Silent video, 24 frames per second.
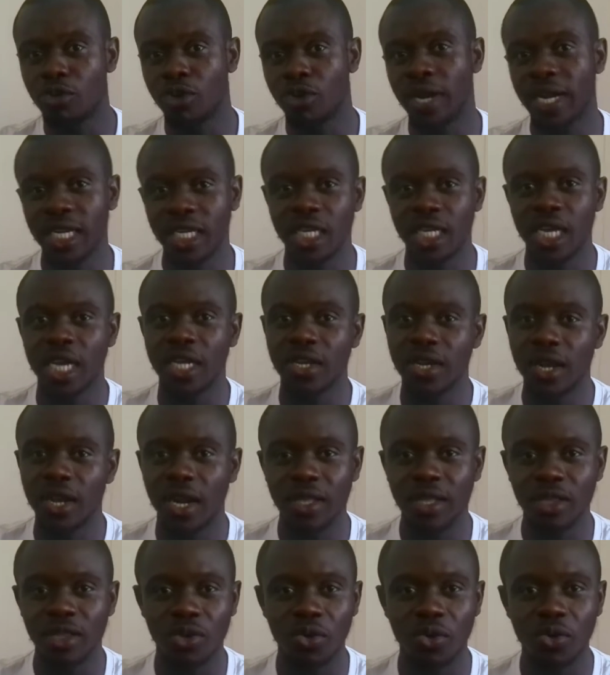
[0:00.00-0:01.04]
je l'ai déjà dit dans
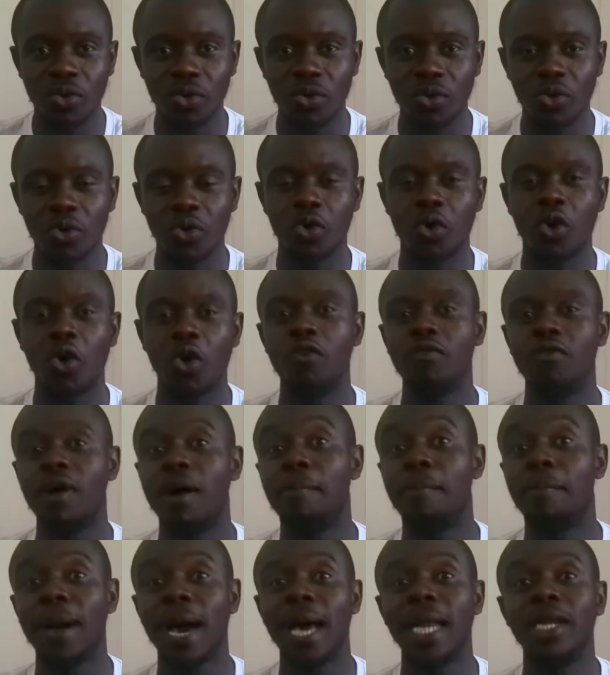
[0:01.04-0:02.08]
l'intro, on va
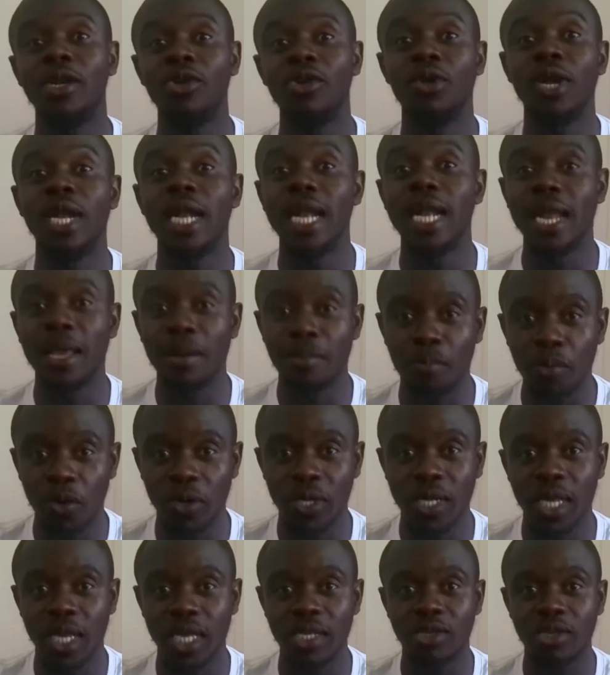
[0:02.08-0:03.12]
parler de
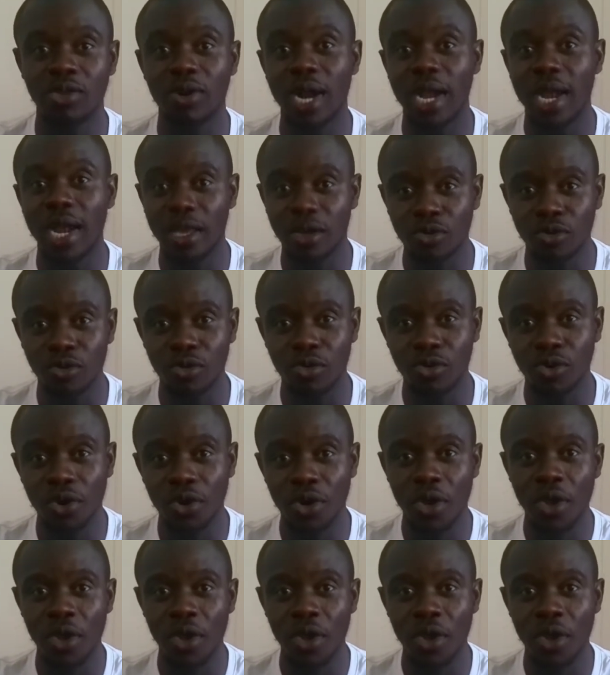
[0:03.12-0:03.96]
l'importance de la lecture.